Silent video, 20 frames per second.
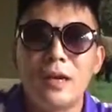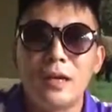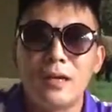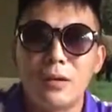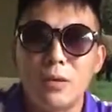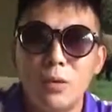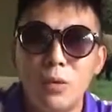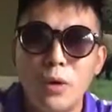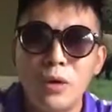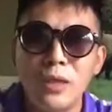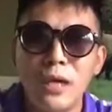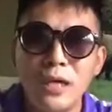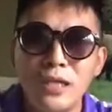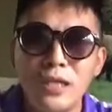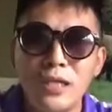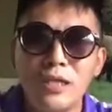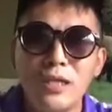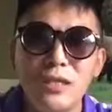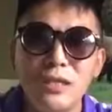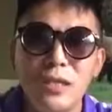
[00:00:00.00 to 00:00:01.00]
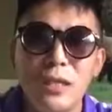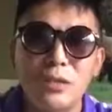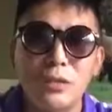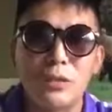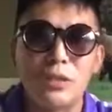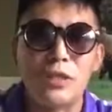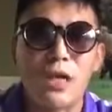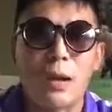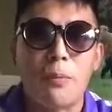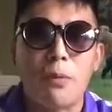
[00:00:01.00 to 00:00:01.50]
啊，国家经济在
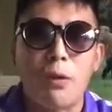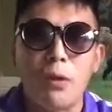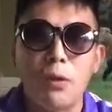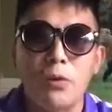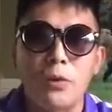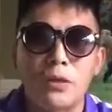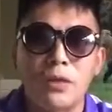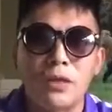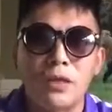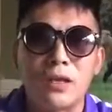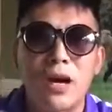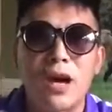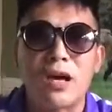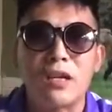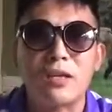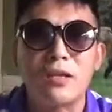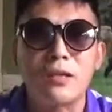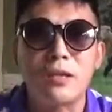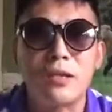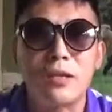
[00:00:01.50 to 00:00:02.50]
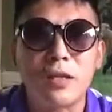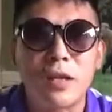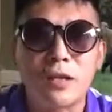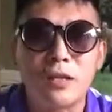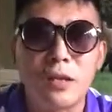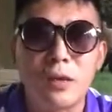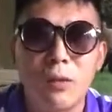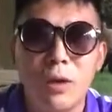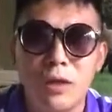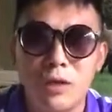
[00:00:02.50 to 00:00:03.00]
走下坡路，这卡车的刹
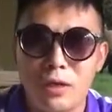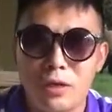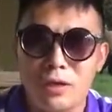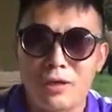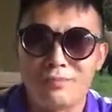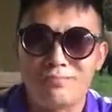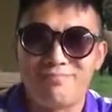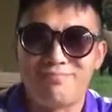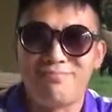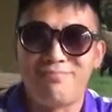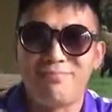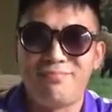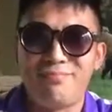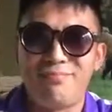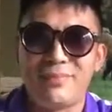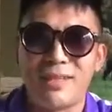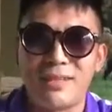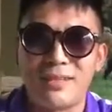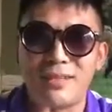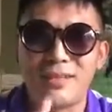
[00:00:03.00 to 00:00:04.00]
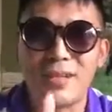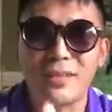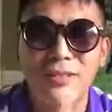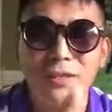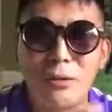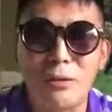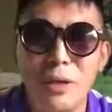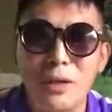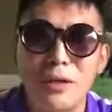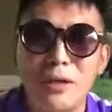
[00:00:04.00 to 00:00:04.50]
车坏掉了，但这个刹
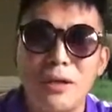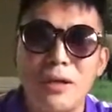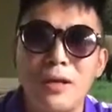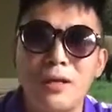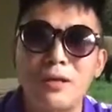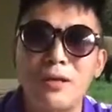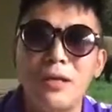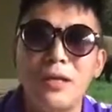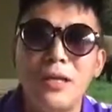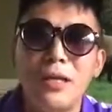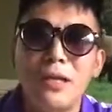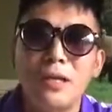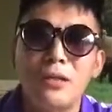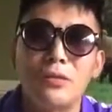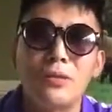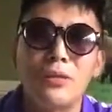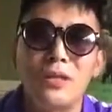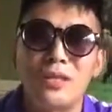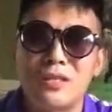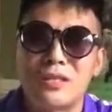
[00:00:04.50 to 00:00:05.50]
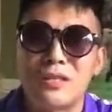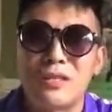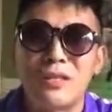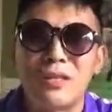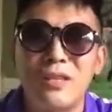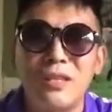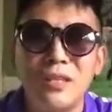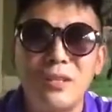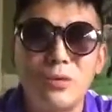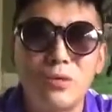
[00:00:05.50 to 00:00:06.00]
车坏掉了，所以
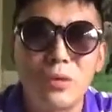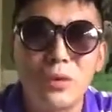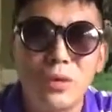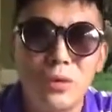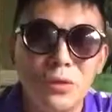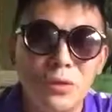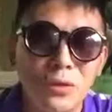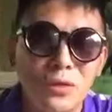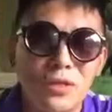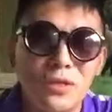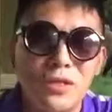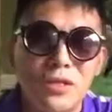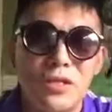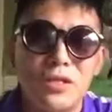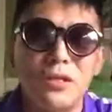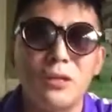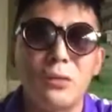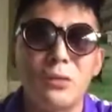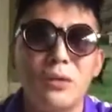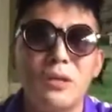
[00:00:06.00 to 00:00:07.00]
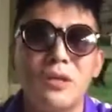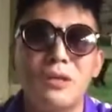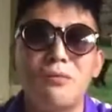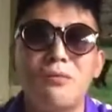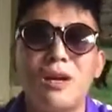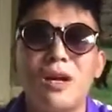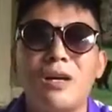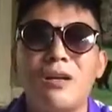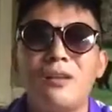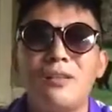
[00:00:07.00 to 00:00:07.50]
只能最后是车毁人
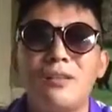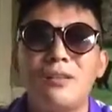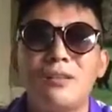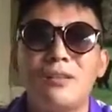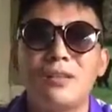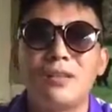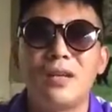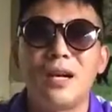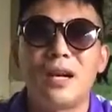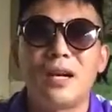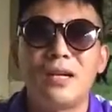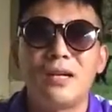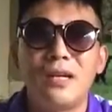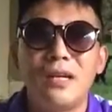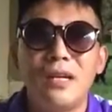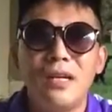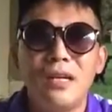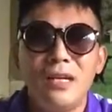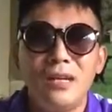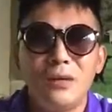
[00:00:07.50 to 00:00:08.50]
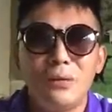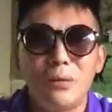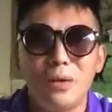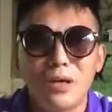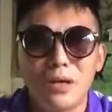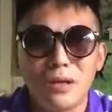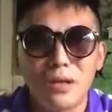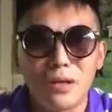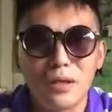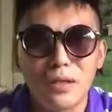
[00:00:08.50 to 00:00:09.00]
亡啊！
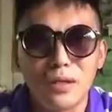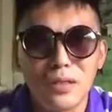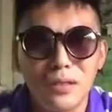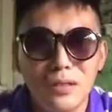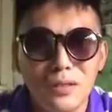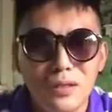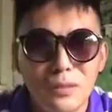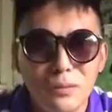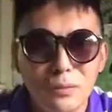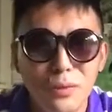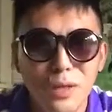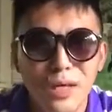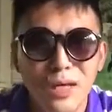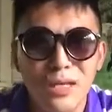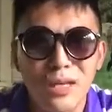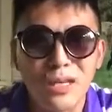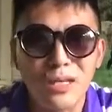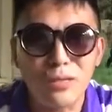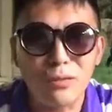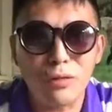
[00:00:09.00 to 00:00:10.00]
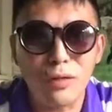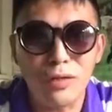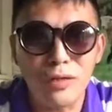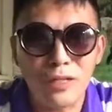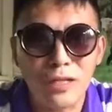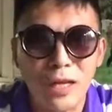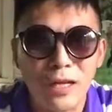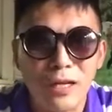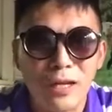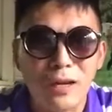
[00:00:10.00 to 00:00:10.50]
我我呢，说实
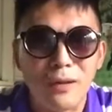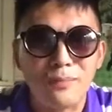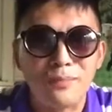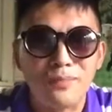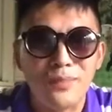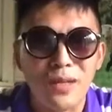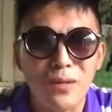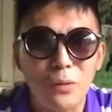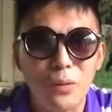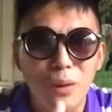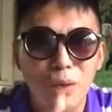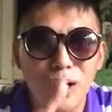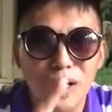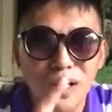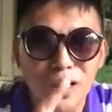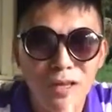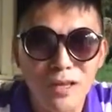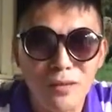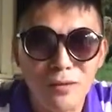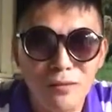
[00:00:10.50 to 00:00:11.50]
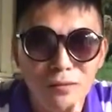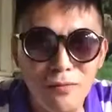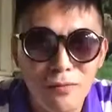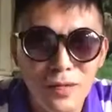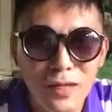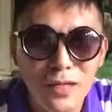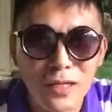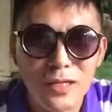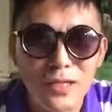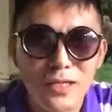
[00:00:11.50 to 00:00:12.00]
在的，我很
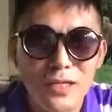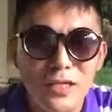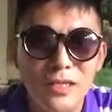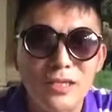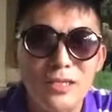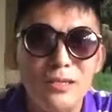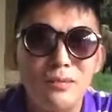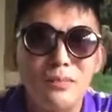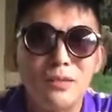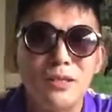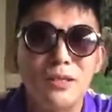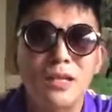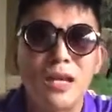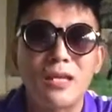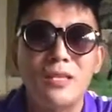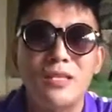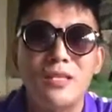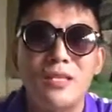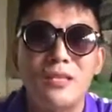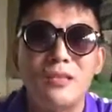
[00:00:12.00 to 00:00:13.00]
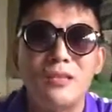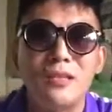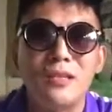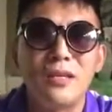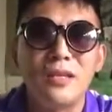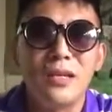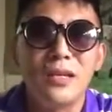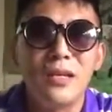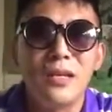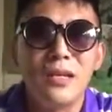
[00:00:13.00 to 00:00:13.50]
为习近平担心